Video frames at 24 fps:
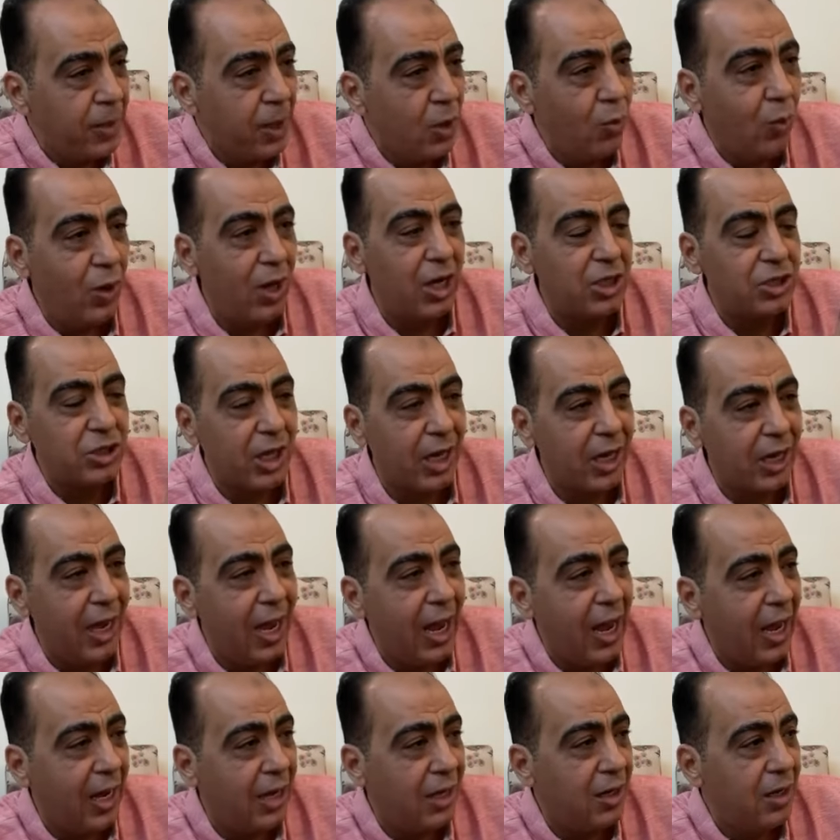ولا
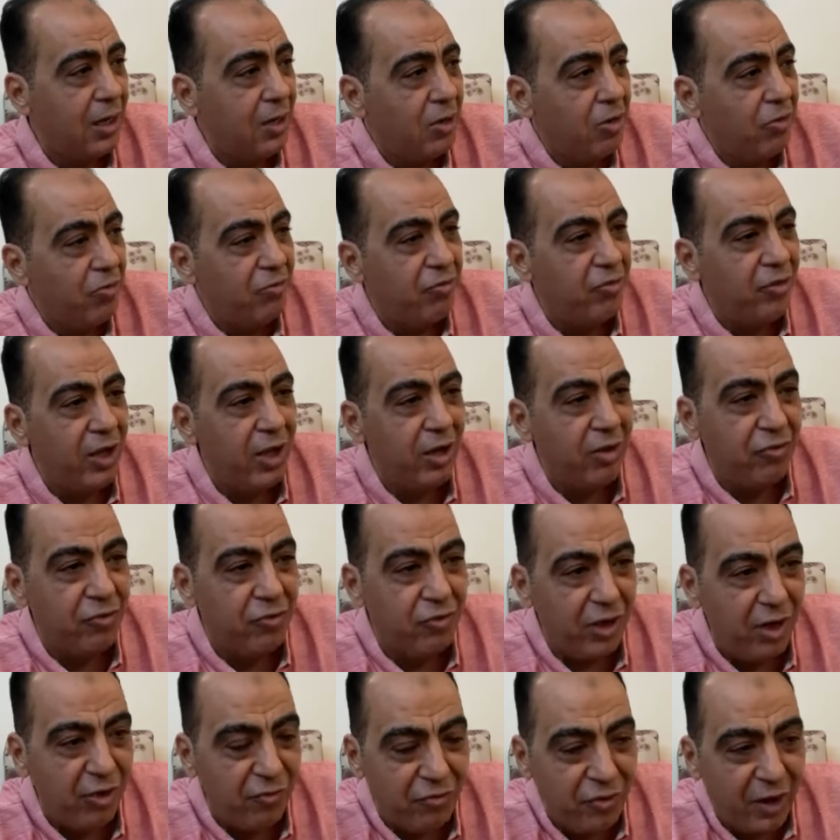شغال في
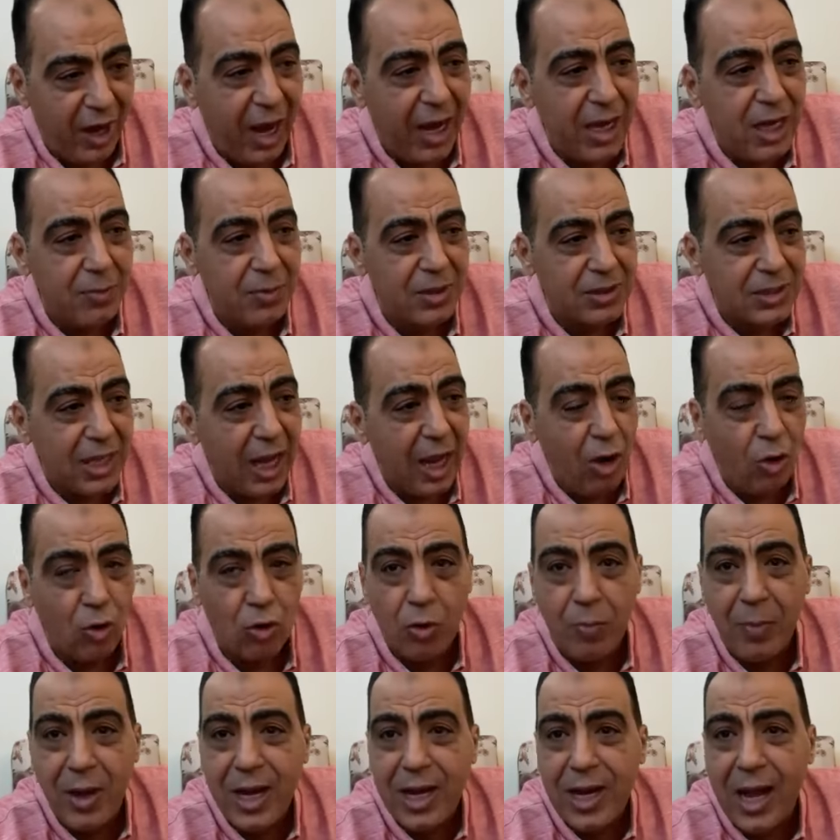في في اي مصلحه
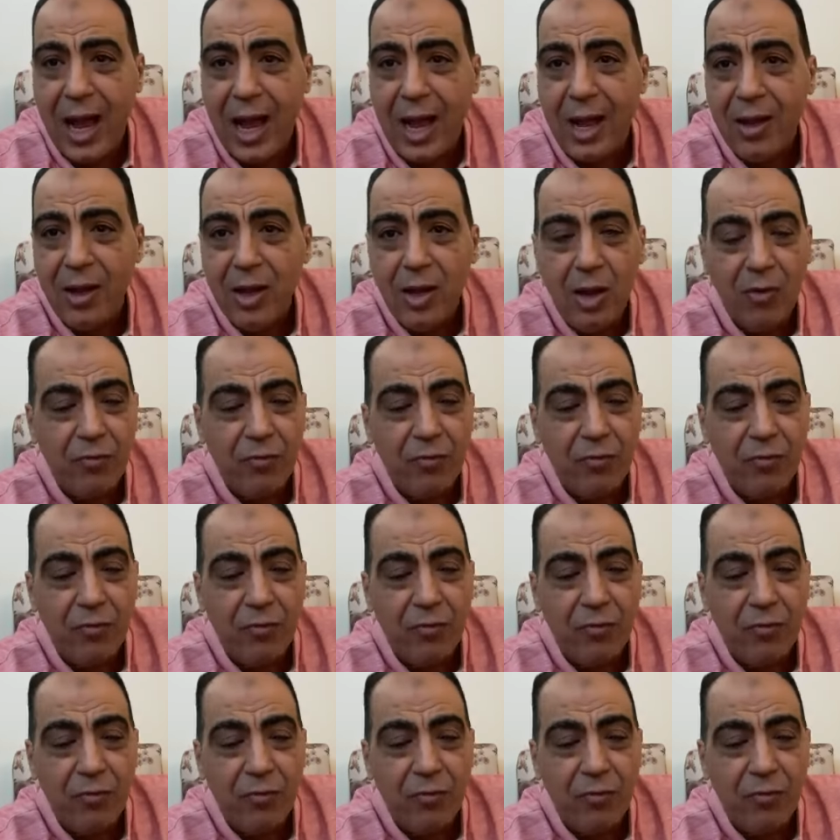حكوميه